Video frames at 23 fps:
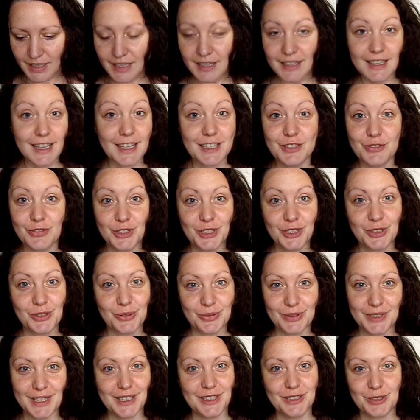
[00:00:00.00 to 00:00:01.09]
я сегодня
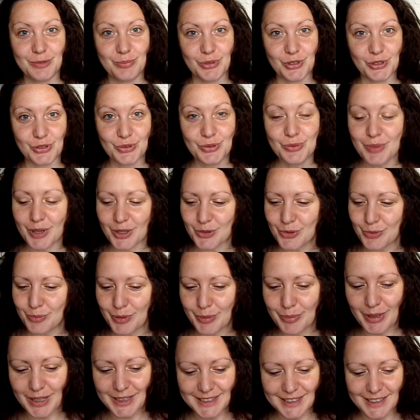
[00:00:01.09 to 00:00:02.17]
никуда не спешу, могу
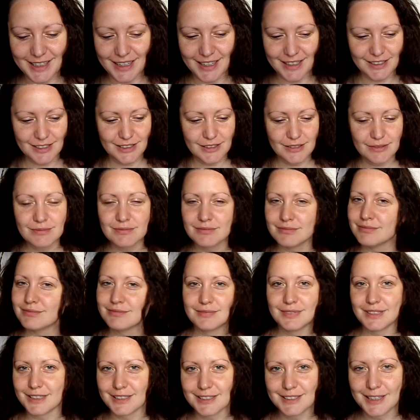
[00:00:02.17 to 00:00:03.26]
поболтать
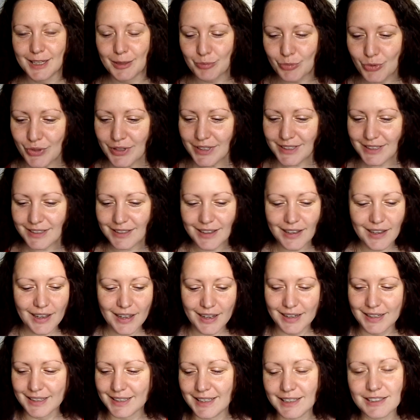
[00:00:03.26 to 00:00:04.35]
на расслабоне.
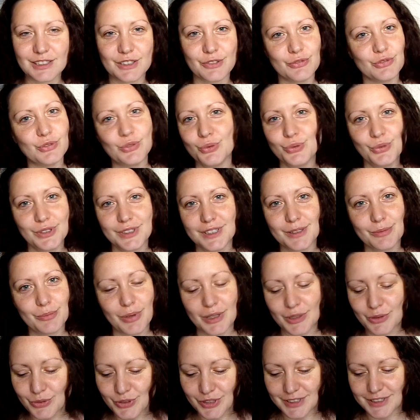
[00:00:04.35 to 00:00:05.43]
Если вдруг
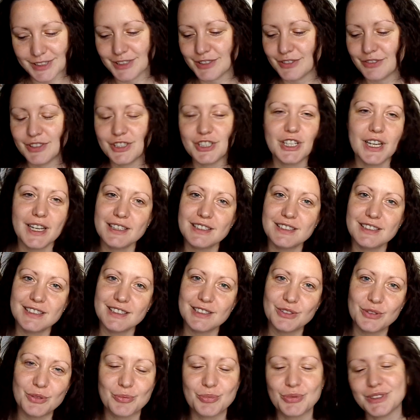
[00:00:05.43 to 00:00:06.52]
получится две части,
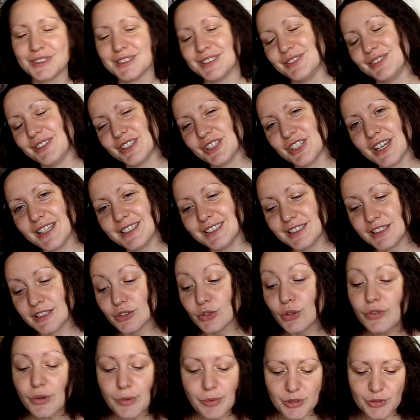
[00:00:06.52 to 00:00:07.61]
то будет две части.
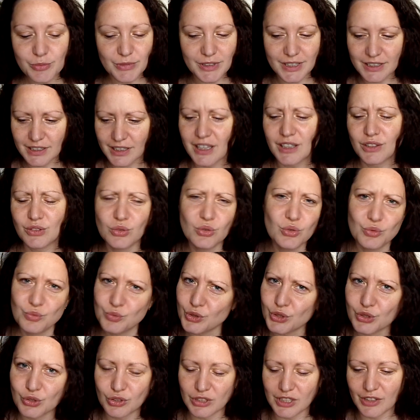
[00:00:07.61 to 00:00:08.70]
Но, в общем-то, я думаю,
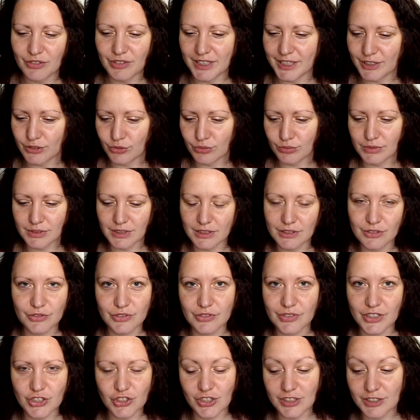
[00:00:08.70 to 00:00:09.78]
что я влезу где-то в
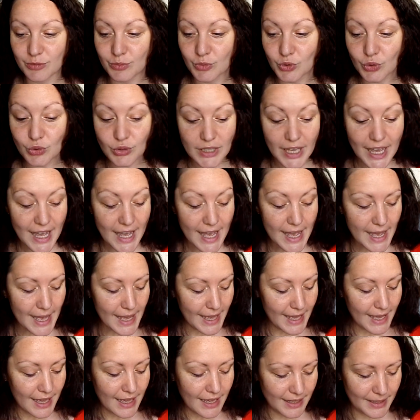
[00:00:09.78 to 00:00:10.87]
26 минут.
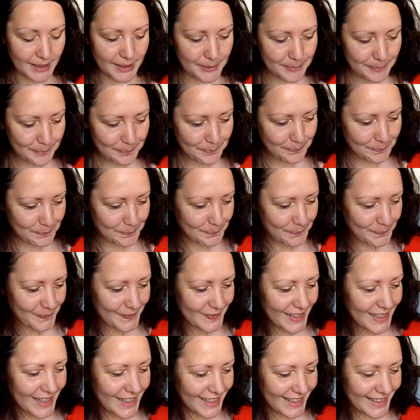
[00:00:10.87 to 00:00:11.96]
Эм,
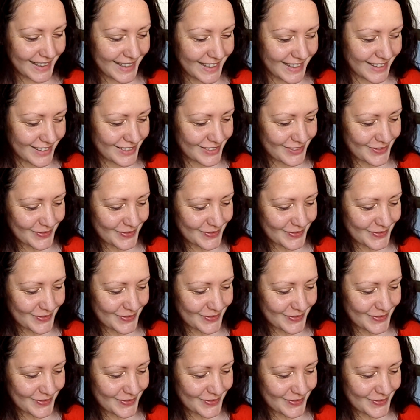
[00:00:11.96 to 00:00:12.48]
и